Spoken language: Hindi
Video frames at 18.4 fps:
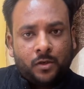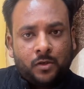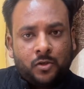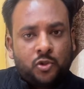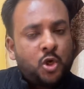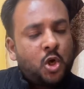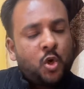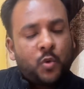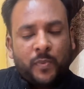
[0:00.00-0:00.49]

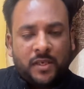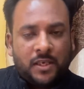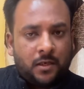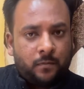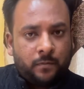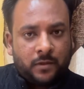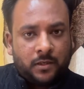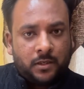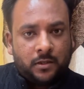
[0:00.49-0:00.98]
सौ रुपये की
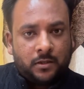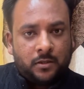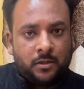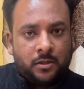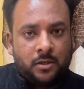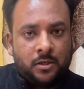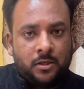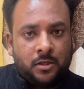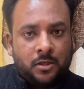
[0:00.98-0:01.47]
एक पेन है
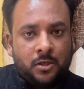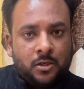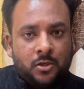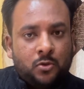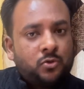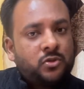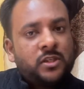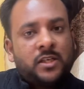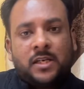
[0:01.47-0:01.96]

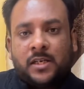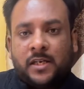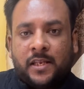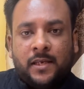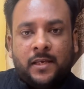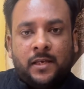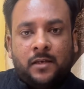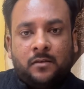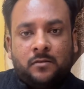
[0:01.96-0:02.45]
तो उसने कहा
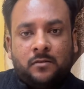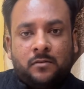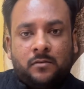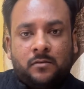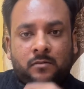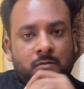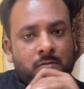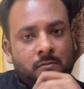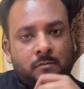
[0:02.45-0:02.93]
ठीक है
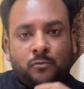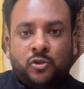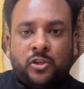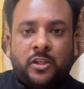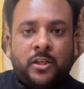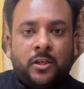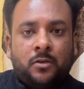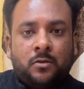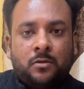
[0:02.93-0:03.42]
मुझे
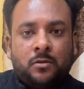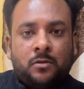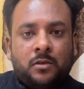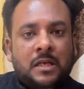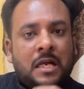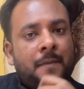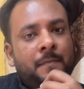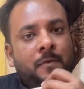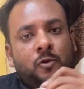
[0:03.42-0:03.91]
दे दो
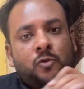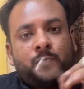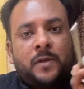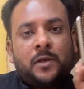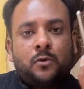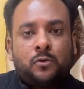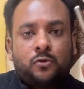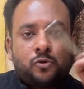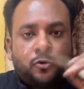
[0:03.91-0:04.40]
आपने उस
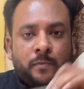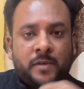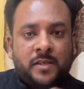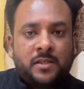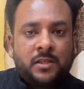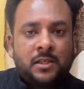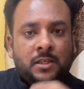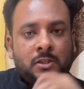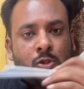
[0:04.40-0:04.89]
पेन को उसको बेच
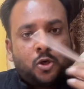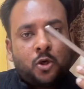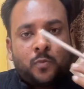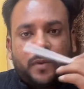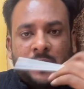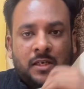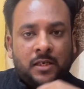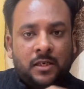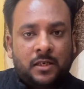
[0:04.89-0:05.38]
दिया सौ
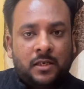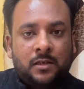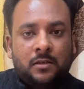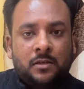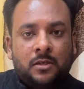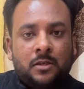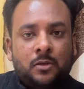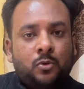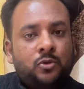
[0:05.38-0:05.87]
रुपये ले लिया
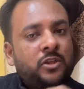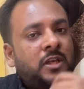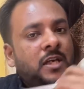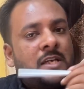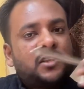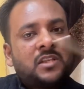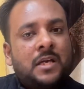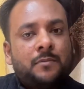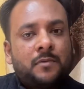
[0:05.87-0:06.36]
उसने कहा
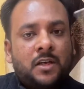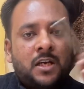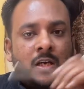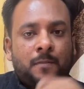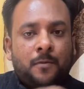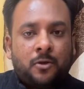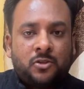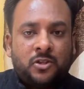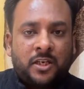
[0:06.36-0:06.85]
शाम तक घर
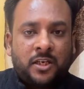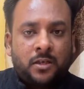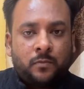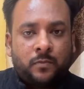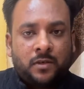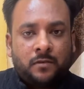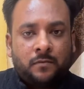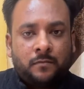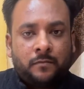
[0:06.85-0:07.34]
पहुंच जाएगी
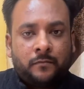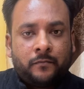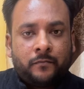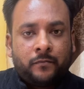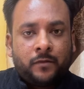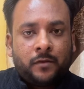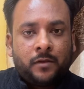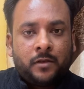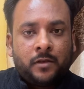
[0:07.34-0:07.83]
पेन
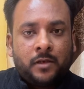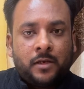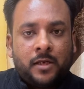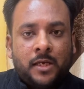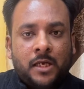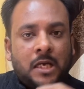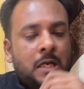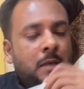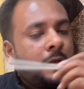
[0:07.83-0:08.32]

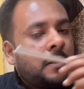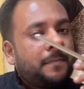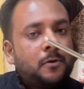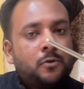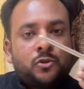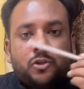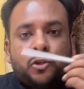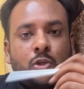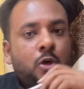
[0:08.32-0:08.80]
अब आपने
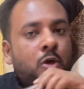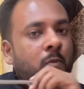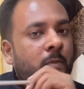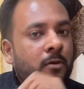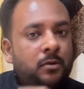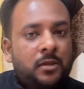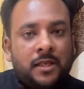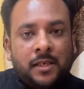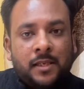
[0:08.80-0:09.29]
उसे सौ रुपये
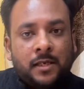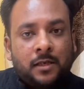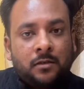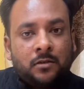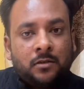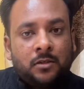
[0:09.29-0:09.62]
तो ले लिया